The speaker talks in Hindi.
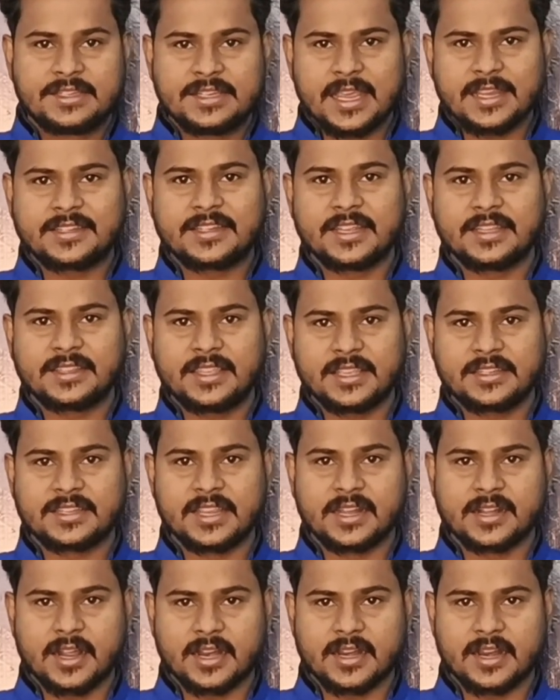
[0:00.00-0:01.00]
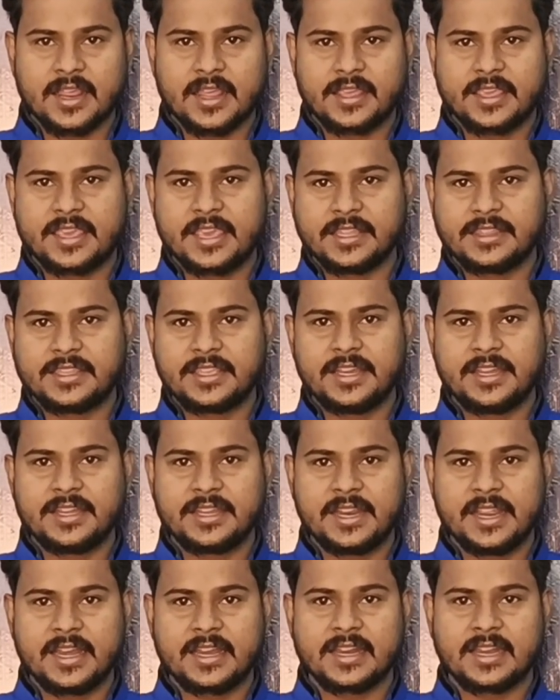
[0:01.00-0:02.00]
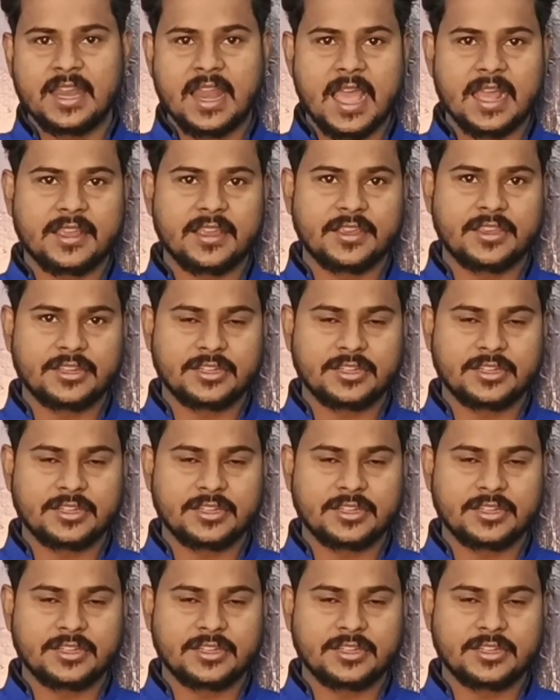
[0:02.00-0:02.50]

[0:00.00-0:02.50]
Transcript: जैसे तैसे कर रहे हैं खेती डेढ़ लाख